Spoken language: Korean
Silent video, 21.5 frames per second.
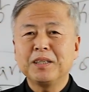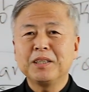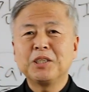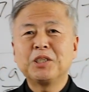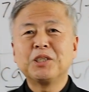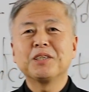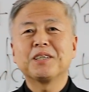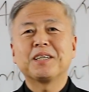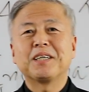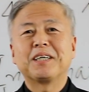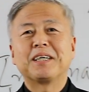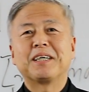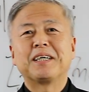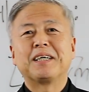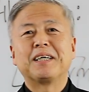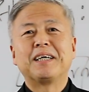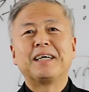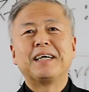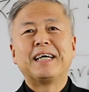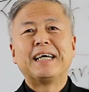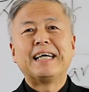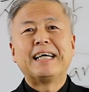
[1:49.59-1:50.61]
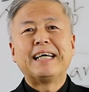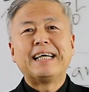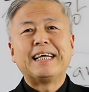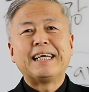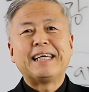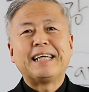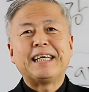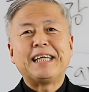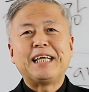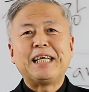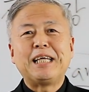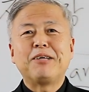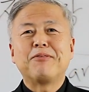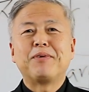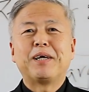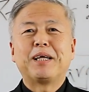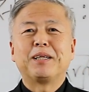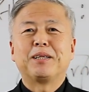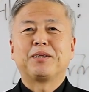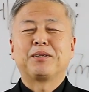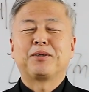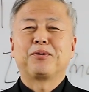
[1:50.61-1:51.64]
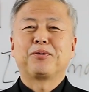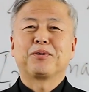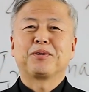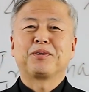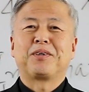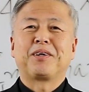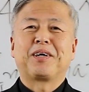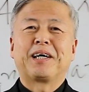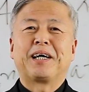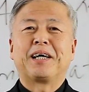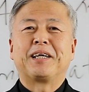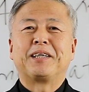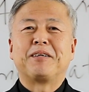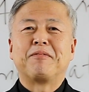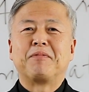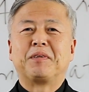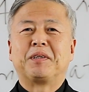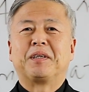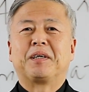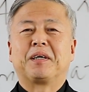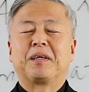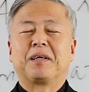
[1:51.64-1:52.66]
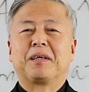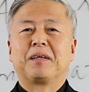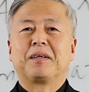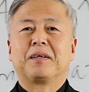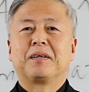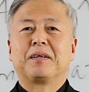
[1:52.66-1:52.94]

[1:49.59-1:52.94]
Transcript: 즉 이벤트로 들어가야 됩니다.